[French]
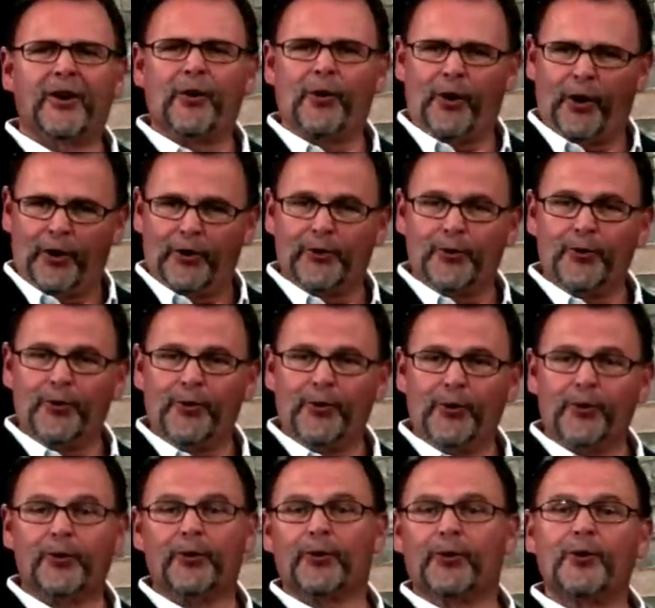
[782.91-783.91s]
au retour
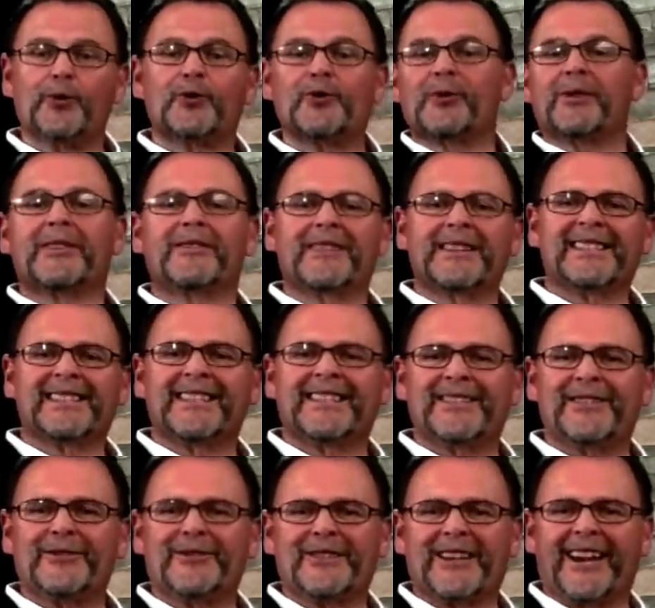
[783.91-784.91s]
tout de suite avec cette
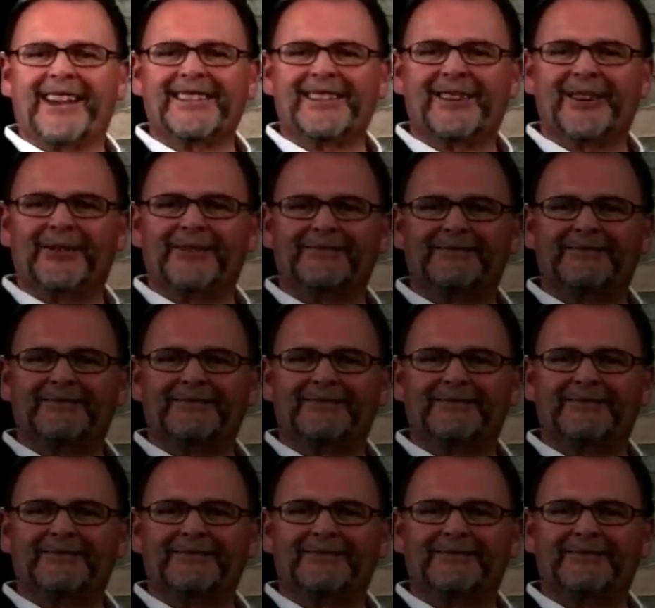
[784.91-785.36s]
illustration.